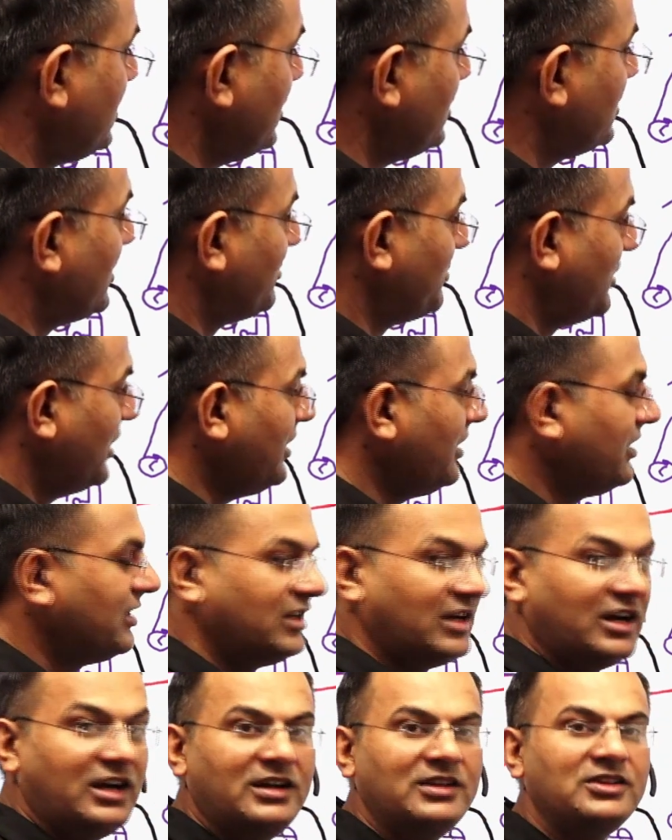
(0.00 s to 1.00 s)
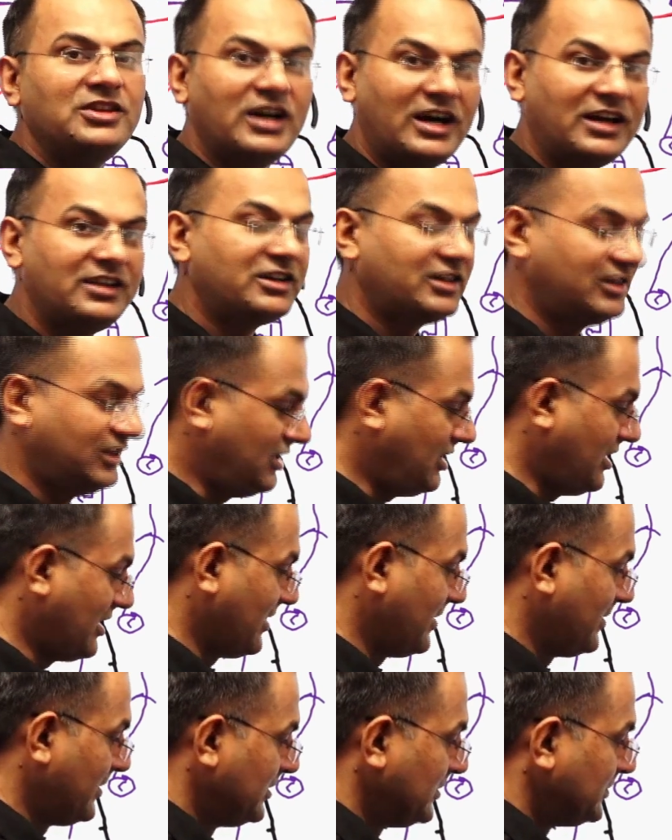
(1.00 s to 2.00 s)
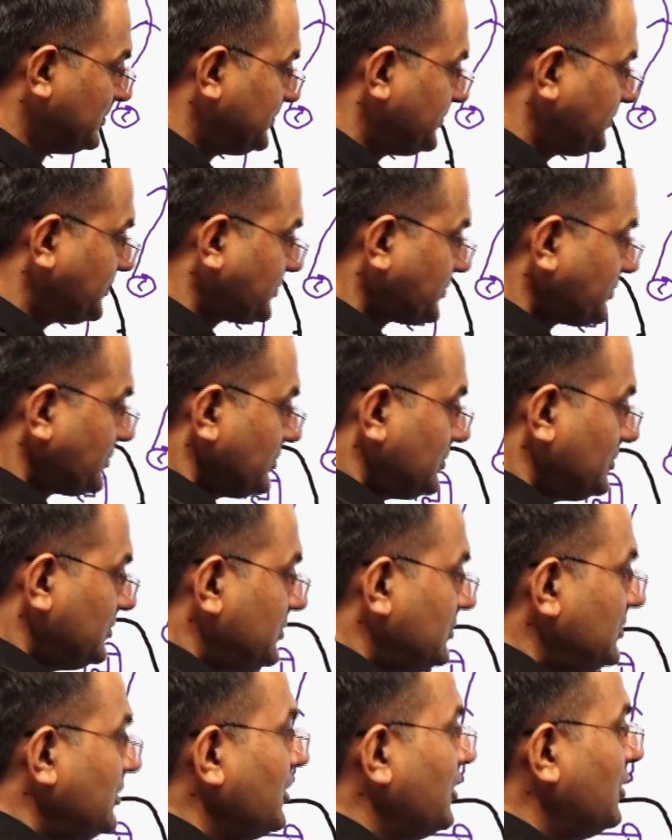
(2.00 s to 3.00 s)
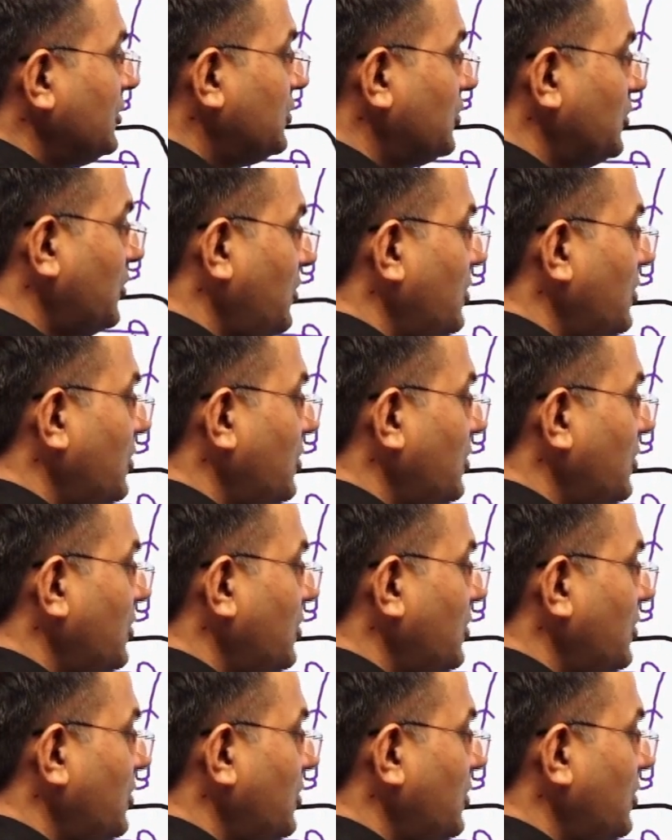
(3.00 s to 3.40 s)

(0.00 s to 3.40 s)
चीज हमें यहाँ ध्यान रखनी है तो